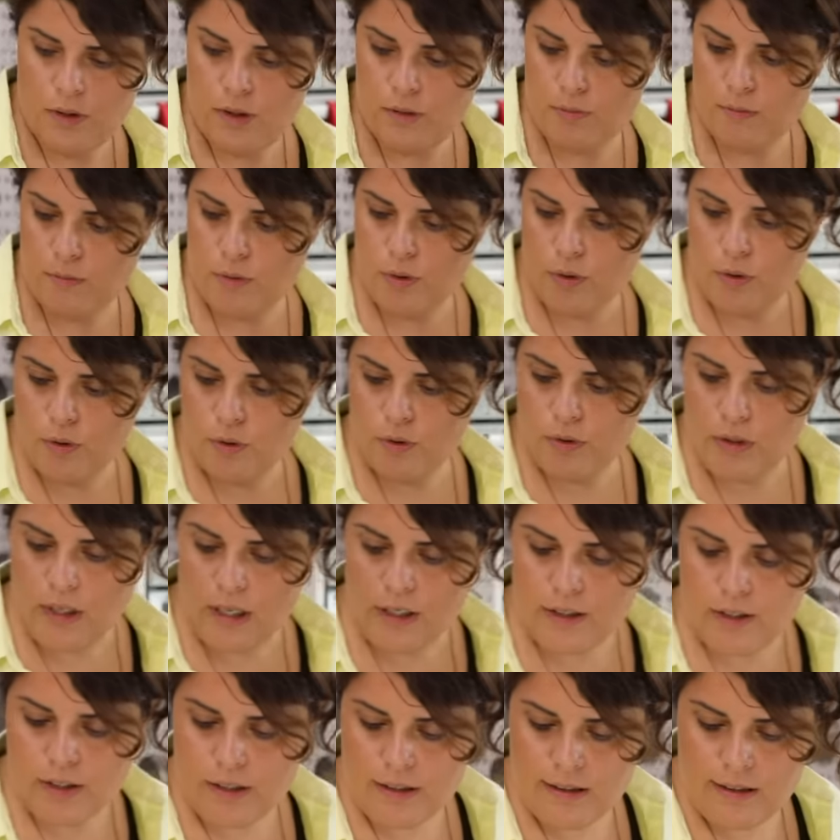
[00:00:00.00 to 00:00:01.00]
Şimdi böyle
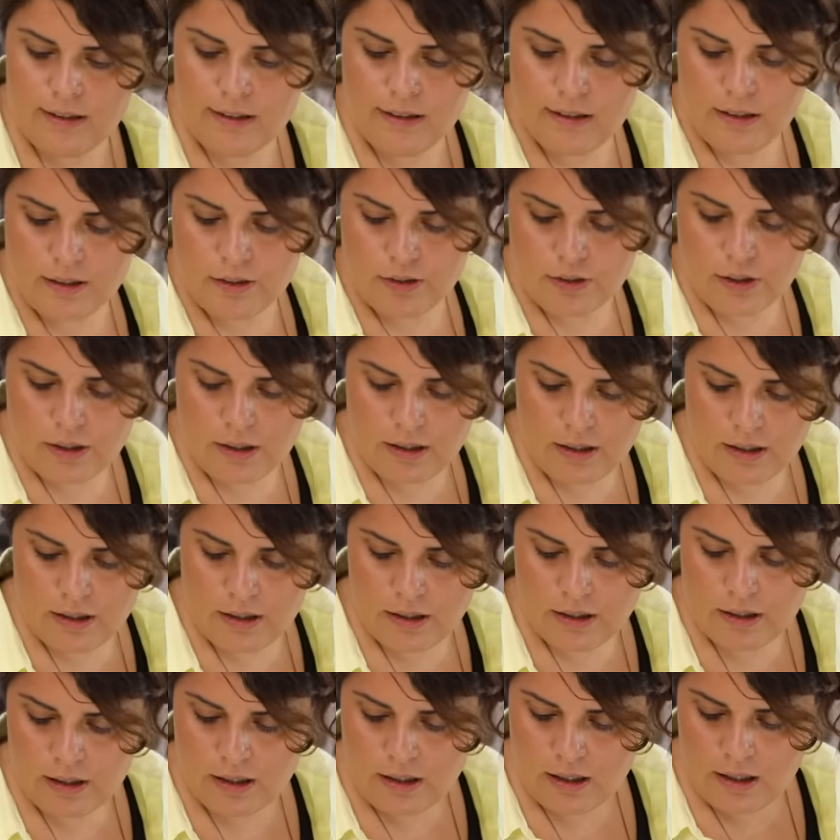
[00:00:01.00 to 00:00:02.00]
güzelce ısınınca
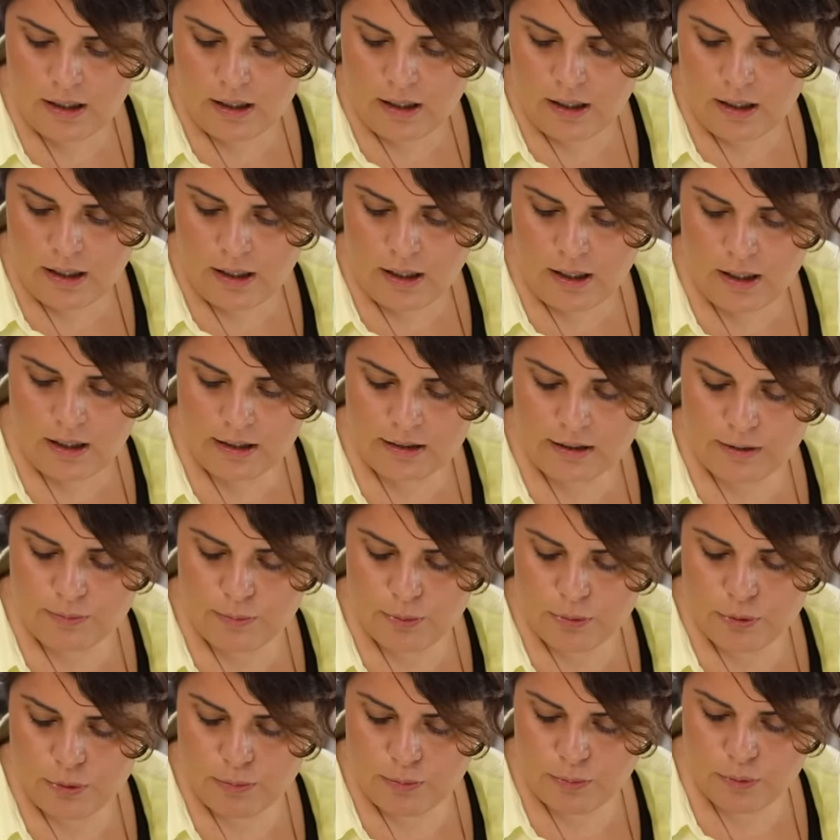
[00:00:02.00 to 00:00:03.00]
artık
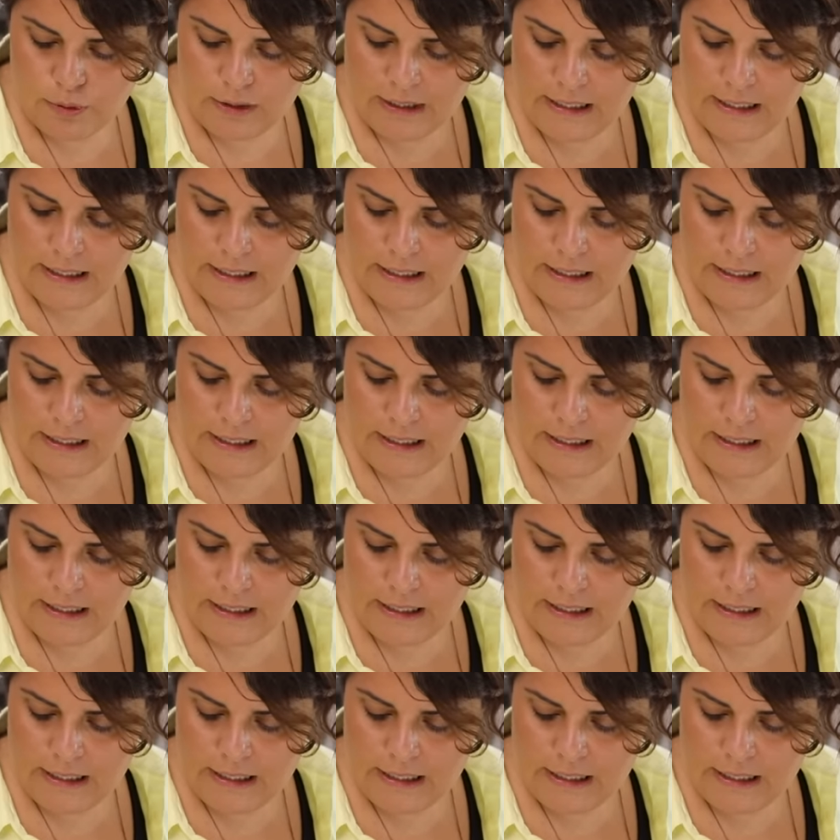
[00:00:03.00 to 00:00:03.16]
bütün bu